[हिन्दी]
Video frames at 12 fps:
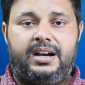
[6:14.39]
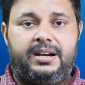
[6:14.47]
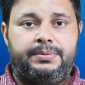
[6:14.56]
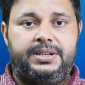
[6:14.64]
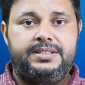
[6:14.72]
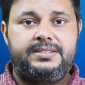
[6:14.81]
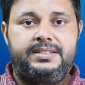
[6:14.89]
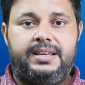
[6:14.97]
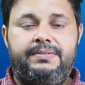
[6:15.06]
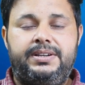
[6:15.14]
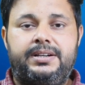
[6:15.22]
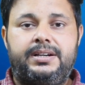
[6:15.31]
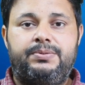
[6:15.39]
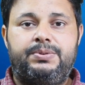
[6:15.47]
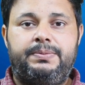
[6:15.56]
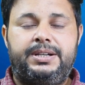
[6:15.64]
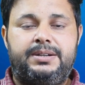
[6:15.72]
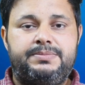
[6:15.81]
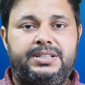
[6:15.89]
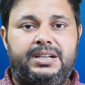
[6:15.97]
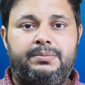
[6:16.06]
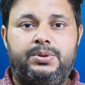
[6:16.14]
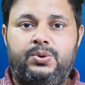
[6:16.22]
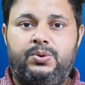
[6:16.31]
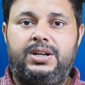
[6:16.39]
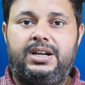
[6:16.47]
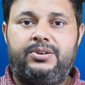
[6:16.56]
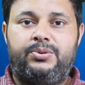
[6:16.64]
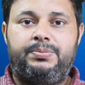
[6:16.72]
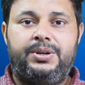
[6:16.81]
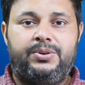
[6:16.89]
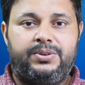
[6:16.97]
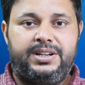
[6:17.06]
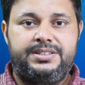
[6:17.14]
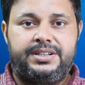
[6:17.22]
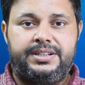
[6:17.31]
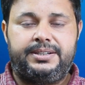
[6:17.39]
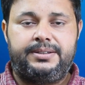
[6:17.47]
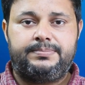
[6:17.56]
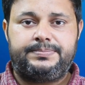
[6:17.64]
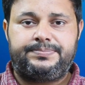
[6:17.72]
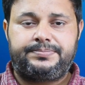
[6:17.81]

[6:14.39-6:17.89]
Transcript: आपके सेविंग अकाउंट में कम से कम दो लाख रुपए होने चाहिए